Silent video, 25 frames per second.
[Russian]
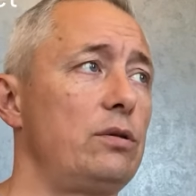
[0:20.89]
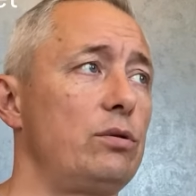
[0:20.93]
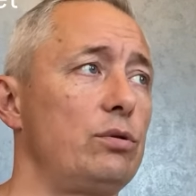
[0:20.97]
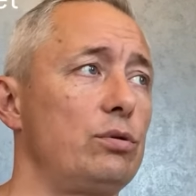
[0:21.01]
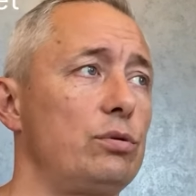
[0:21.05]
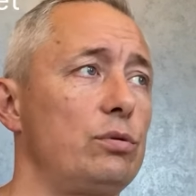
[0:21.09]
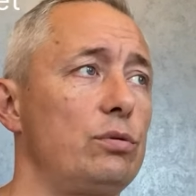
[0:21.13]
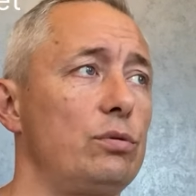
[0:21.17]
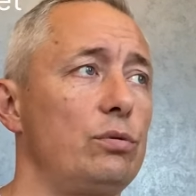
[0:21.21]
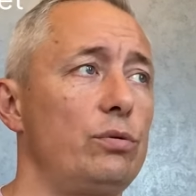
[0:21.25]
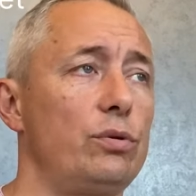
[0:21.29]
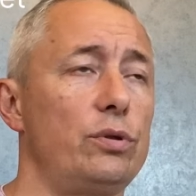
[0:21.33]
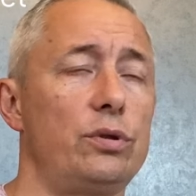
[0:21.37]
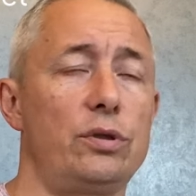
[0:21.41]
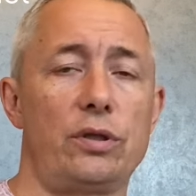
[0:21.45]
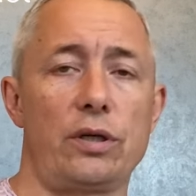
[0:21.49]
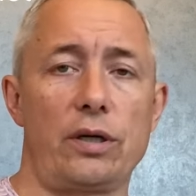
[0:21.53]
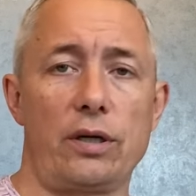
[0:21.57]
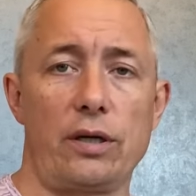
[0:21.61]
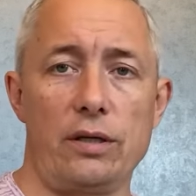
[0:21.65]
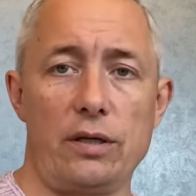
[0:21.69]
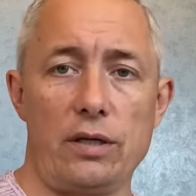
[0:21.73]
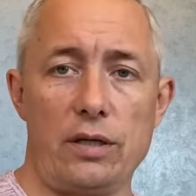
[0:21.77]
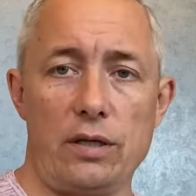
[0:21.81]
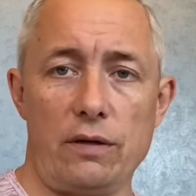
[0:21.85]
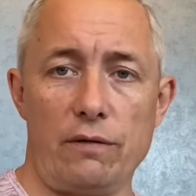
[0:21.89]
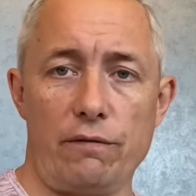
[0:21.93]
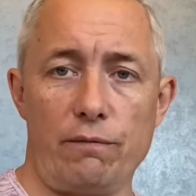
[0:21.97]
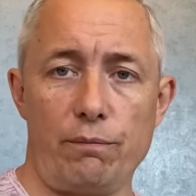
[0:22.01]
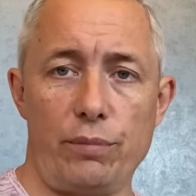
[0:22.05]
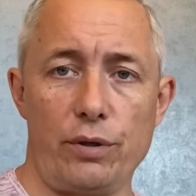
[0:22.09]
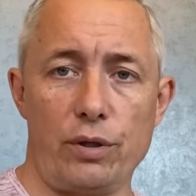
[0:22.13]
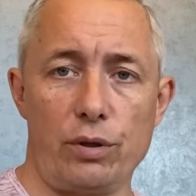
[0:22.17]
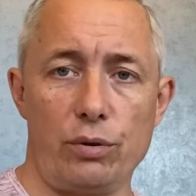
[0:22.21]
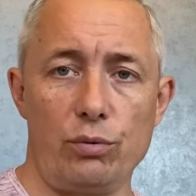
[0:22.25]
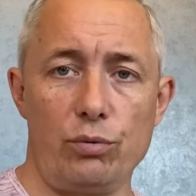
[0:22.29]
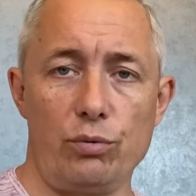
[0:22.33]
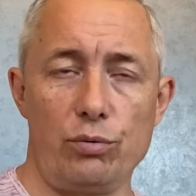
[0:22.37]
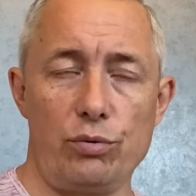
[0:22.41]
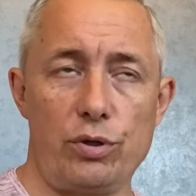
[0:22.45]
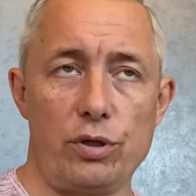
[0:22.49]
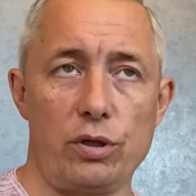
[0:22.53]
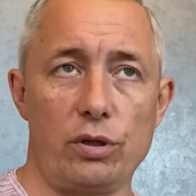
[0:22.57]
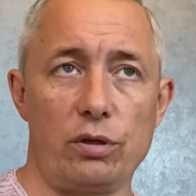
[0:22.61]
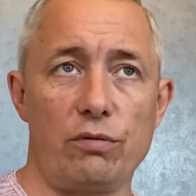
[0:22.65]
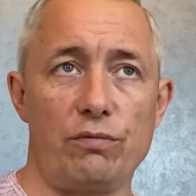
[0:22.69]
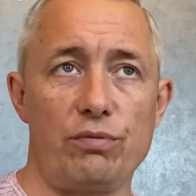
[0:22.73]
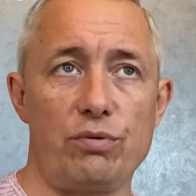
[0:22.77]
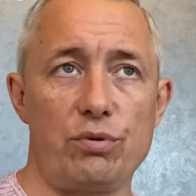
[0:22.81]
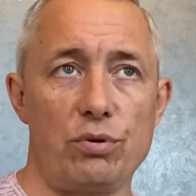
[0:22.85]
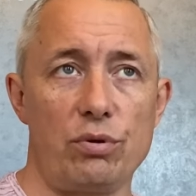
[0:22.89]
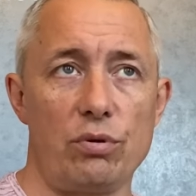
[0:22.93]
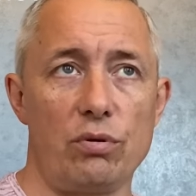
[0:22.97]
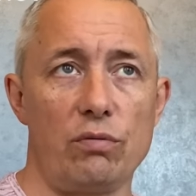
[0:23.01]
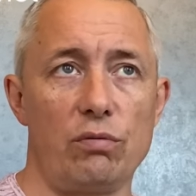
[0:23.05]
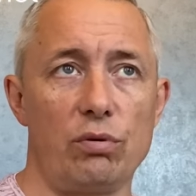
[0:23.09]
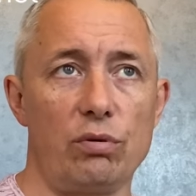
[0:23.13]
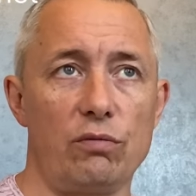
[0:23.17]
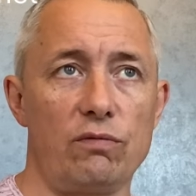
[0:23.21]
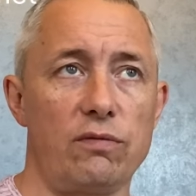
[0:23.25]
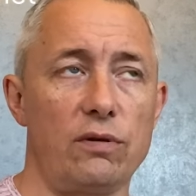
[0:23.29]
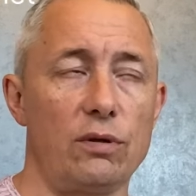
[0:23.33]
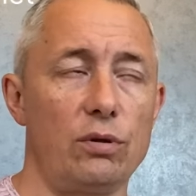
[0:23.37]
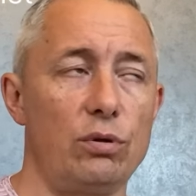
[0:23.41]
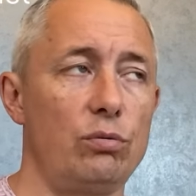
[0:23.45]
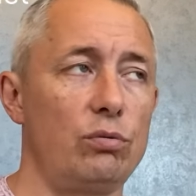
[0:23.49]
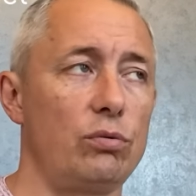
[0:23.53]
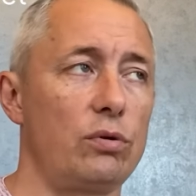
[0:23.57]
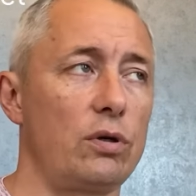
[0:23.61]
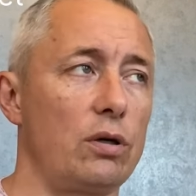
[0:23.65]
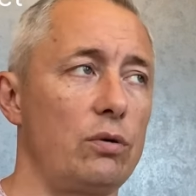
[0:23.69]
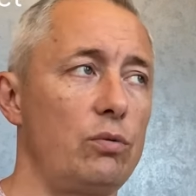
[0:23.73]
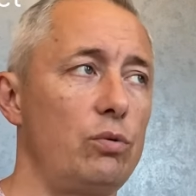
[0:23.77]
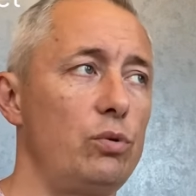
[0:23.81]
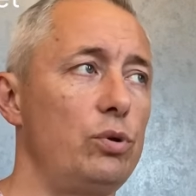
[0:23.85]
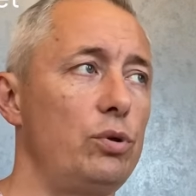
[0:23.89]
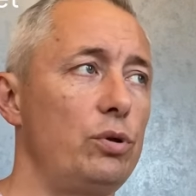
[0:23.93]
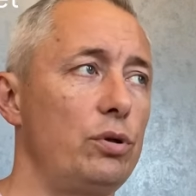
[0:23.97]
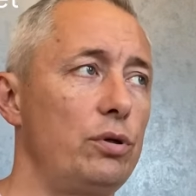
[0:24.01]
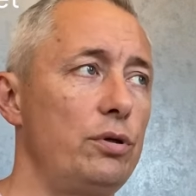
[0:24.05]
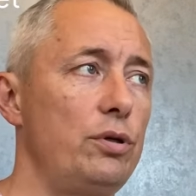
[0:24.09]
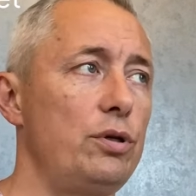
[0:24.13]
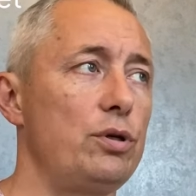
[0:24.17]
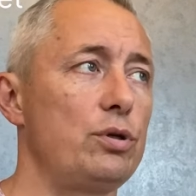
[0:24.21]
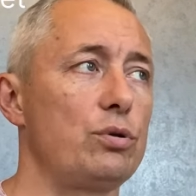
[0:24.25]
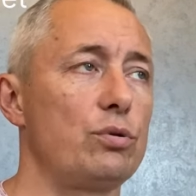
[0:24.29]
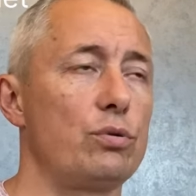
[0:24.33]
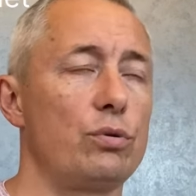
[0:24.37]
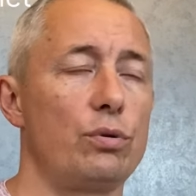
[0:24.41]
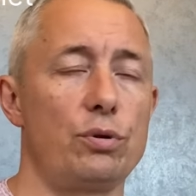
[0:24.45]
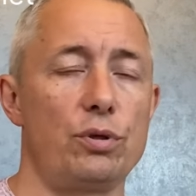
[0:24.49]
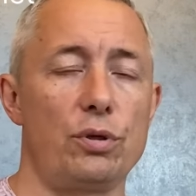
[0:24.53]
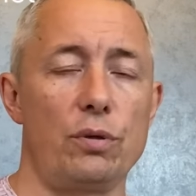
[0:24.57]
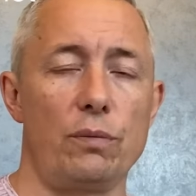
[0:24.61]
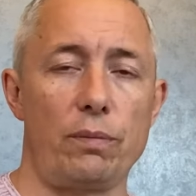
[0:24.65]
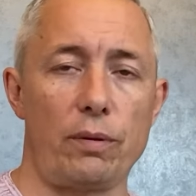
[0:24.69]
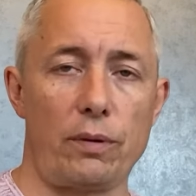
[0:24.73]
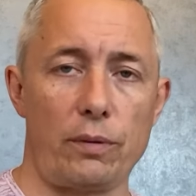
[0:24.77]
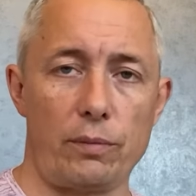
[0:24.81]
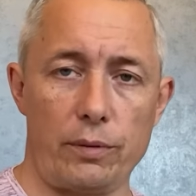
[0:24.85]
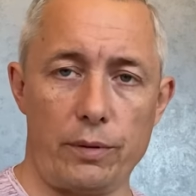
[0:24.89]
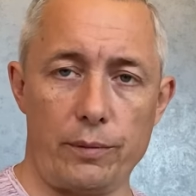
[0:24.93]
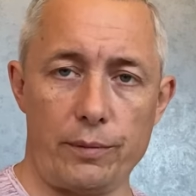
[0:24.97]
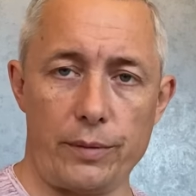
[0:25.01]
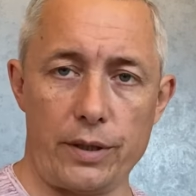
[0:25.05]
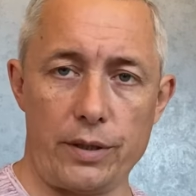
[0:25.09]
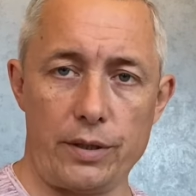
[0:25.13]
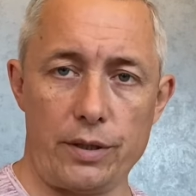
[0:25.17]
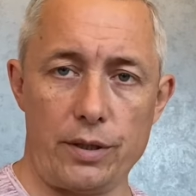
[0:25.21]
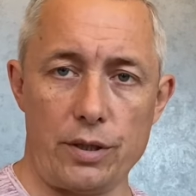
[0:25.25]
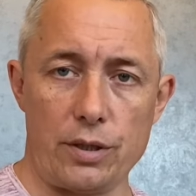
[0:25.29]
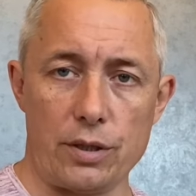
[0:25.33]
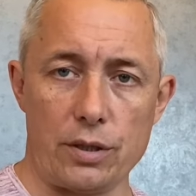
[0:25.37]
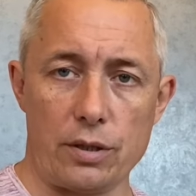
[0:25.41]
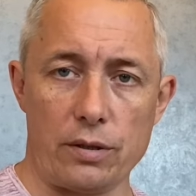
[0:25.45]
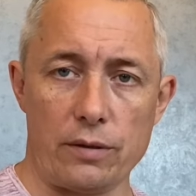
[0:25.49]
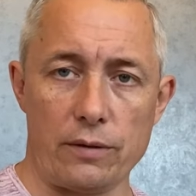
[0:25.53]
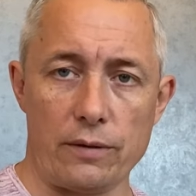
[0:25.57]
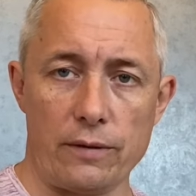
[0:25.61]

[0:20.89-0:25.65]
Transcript: но с другой стороны, впихнуть это все вот в одну какую-то книжку очень проблематично.